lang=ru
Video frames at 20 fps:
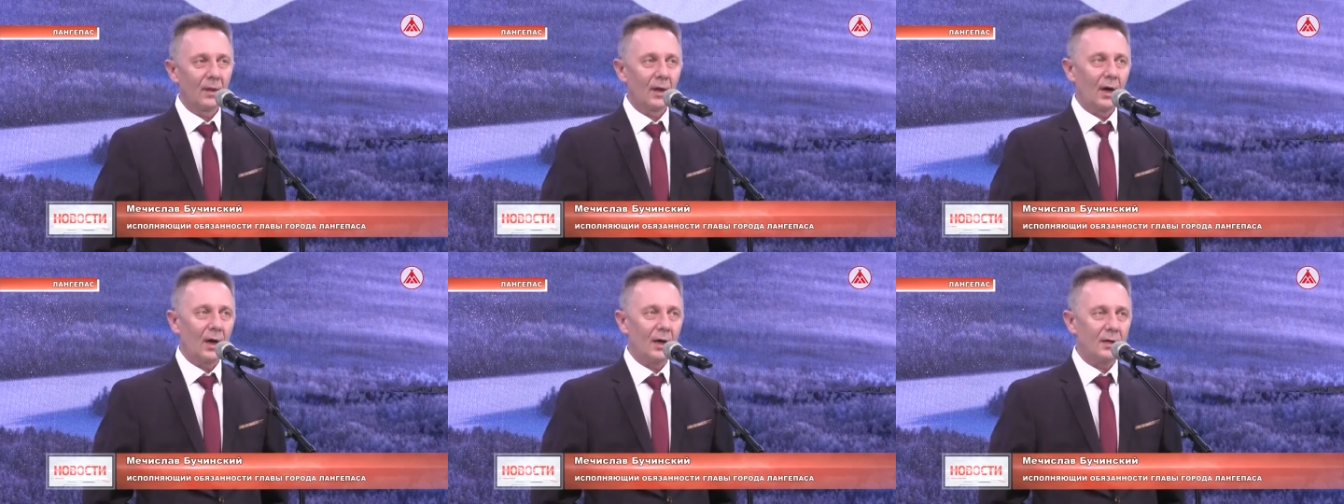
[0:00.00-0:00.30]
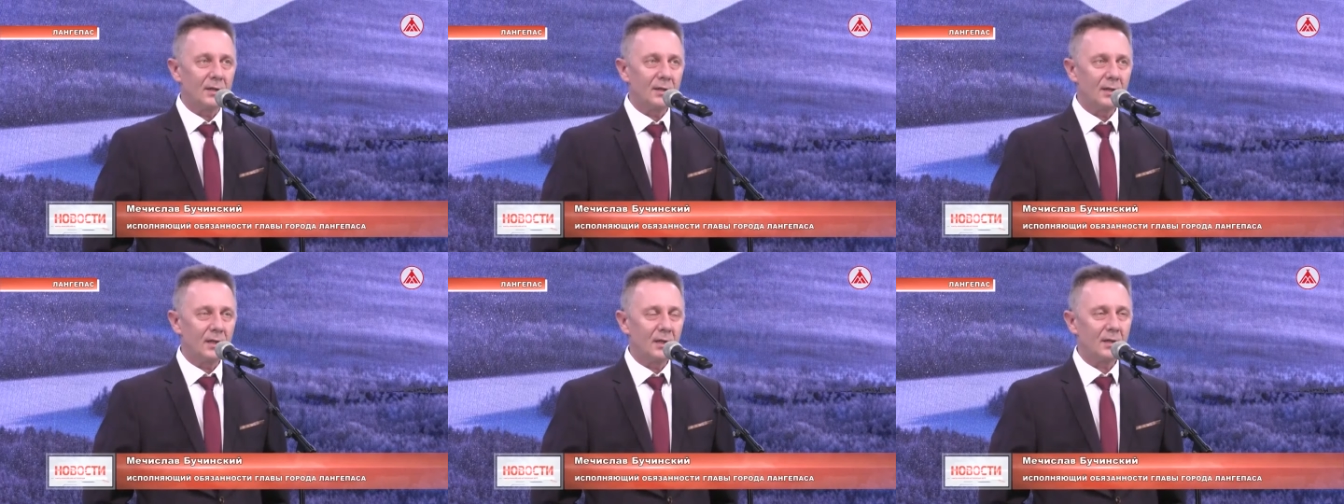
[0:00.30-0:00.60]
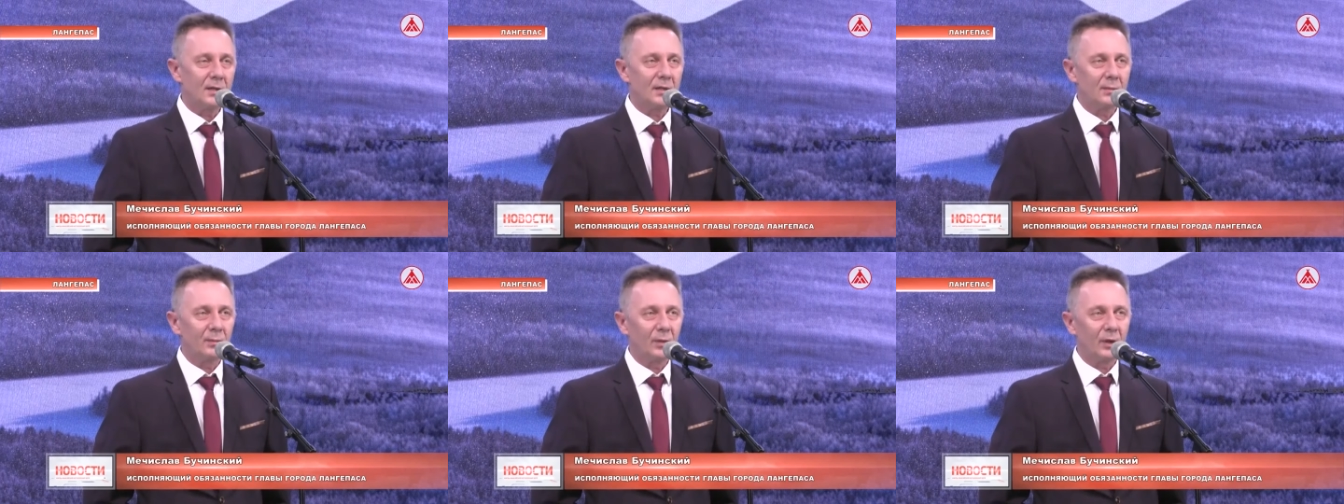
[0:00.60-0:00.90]
а
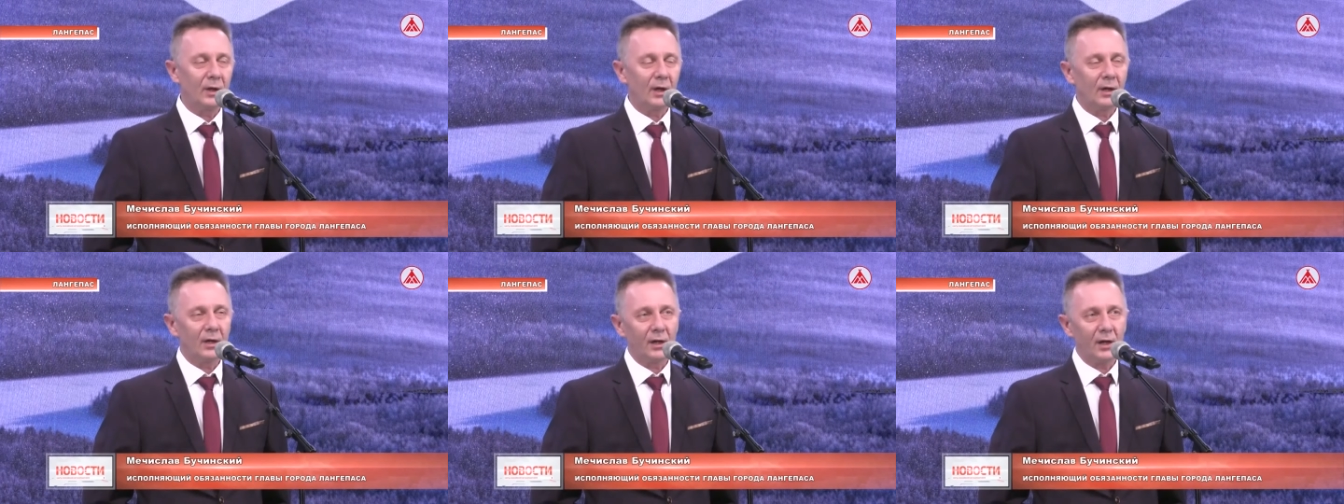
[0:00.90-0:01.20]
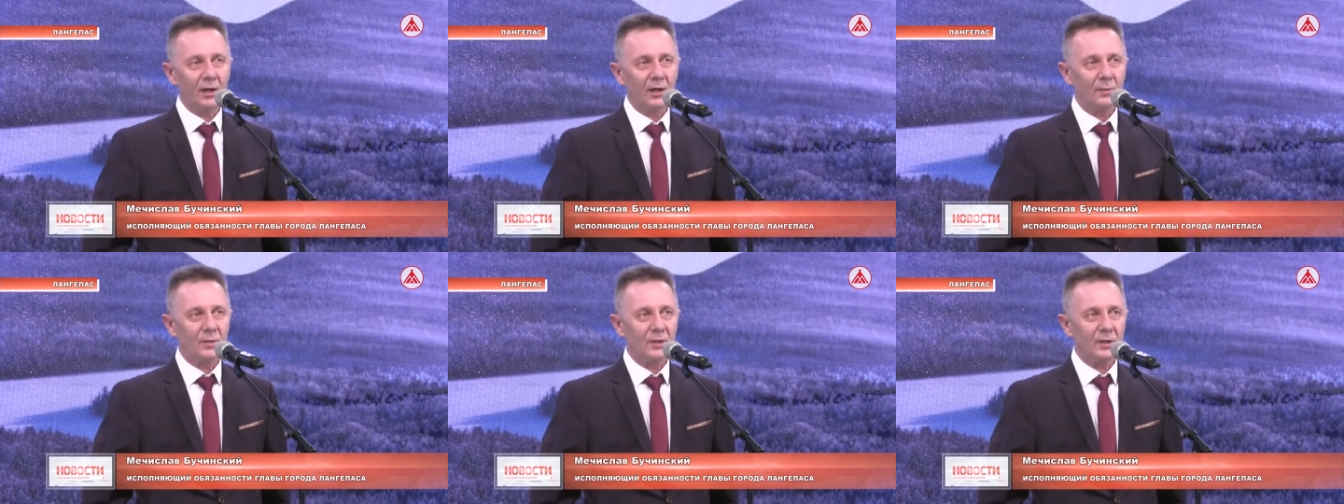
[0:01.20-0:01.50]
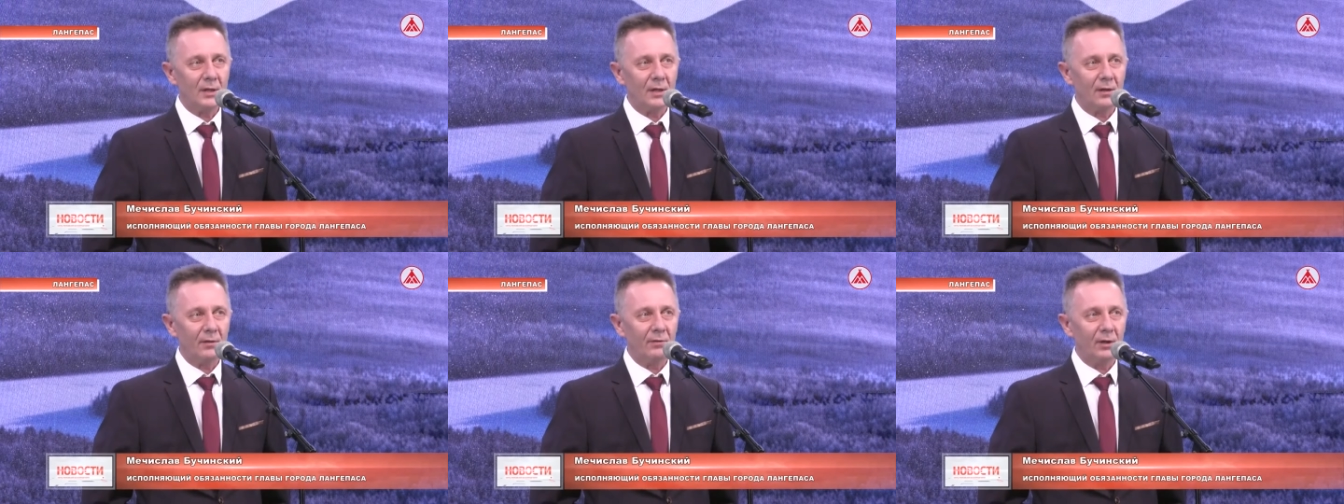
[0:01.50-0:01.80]
здесь мы на крайнем
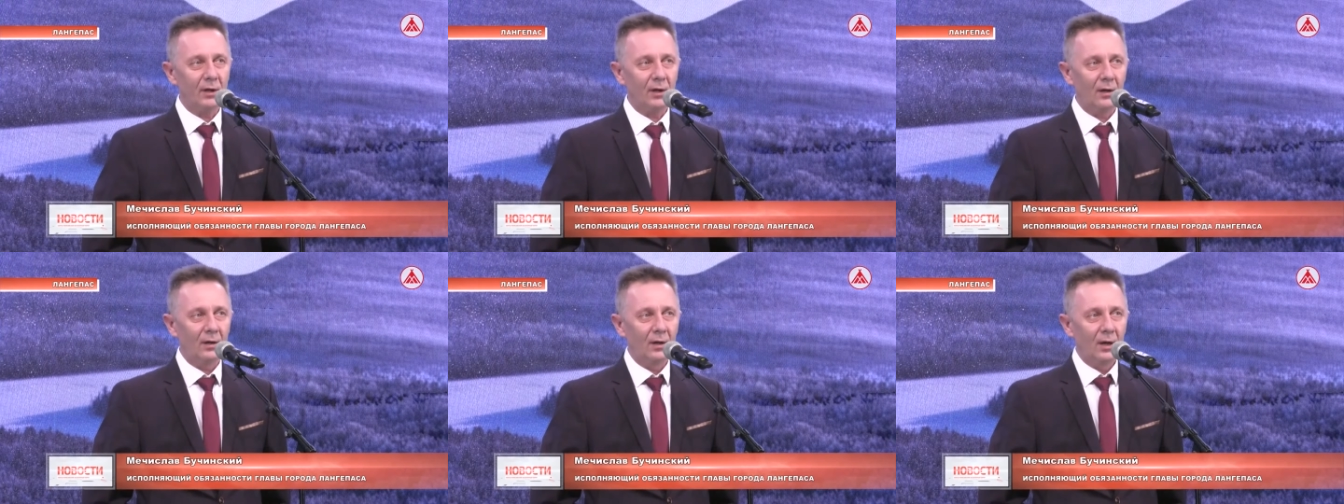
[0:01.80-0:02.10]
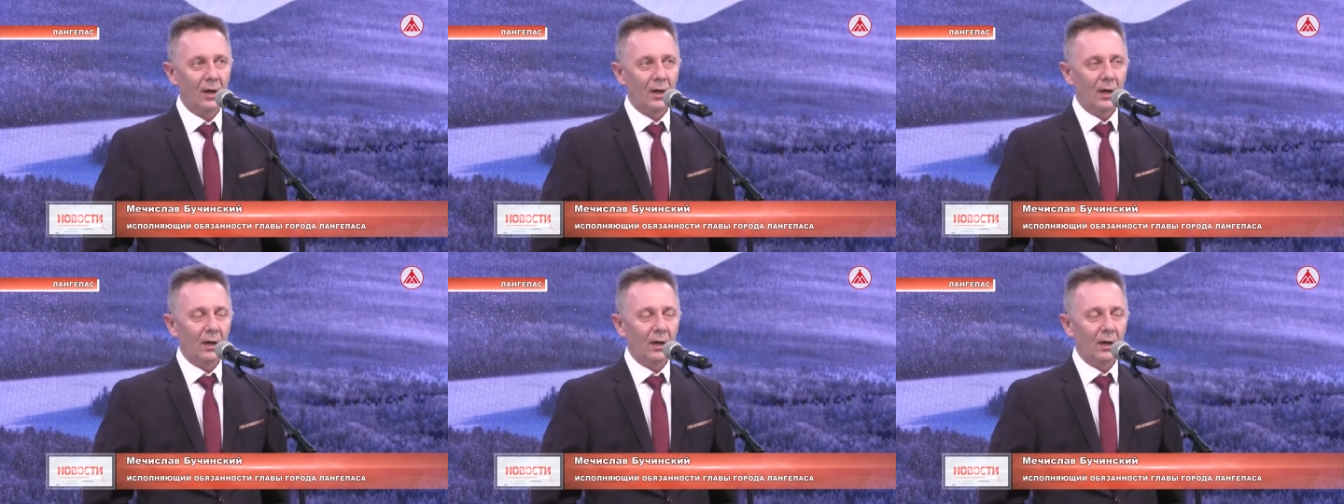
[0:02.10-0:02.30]
севере.